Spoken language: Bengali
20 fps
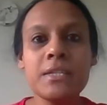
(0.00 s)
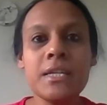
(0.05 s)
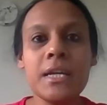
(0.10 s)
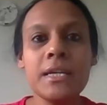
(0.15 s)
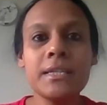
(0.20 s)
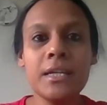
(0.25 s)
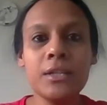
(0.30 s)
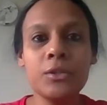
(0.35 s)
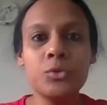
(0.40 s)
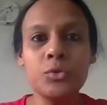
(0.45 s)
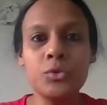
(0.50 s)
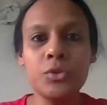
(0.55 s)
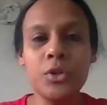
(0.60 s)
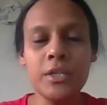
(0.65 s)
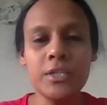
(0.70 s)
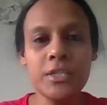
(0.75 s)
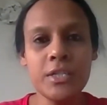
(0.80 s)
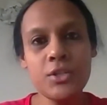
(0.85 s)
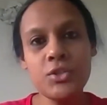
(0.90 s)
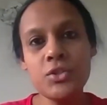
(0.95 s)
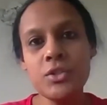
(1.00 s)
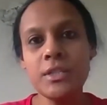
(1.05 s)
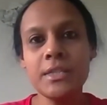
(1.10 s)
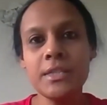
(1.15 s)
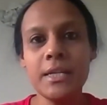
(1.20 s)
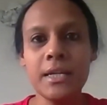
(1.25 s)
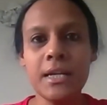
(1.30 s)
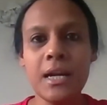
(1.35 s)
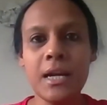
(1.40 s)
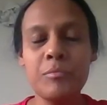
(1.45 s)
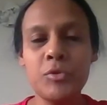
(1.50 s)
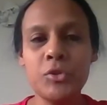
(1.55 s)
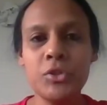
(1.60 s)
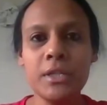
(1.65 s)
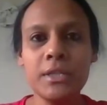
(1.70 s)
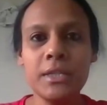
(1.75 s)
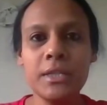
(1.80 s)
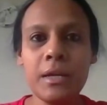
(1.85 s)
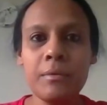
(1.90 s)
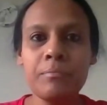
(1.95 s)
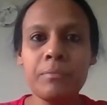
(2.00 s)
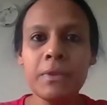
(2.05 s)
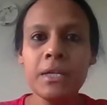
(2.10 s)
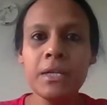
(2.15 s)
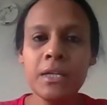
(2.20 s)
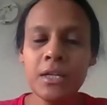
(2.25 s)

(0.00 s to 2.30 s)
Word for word: সেটা দূর হয় সেই জন্য তারা কামড়টা দেয়